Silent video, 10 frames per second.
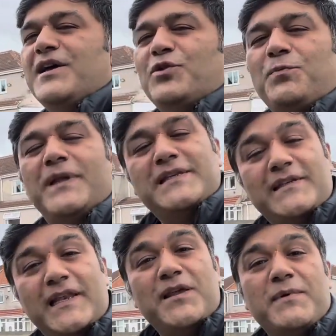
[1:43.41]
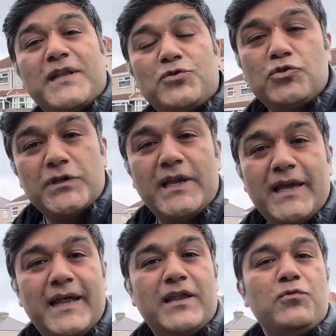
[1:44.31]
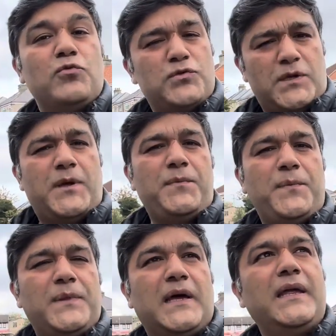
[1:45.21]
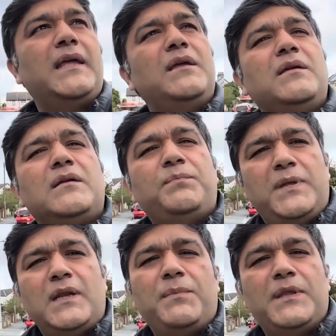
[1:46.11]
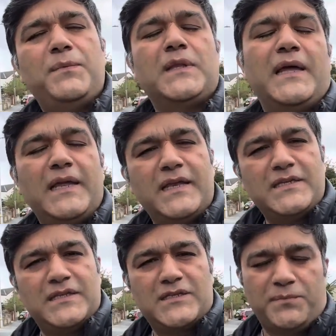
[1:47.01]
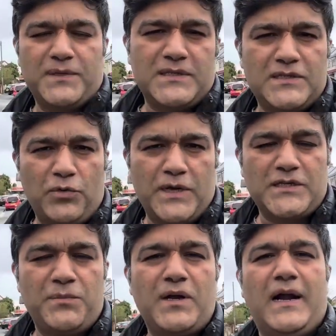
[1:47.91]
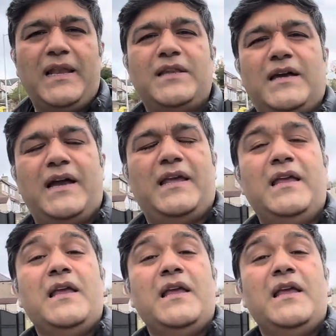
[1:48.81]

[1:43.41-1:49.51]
तो फिर इसीलिए मैंने सोचा यार कि उसके बारे में बताएंगे फिर कभी बताएंगे किसी ज़बरदस्त लोकेशन में गाड़ी ले जाके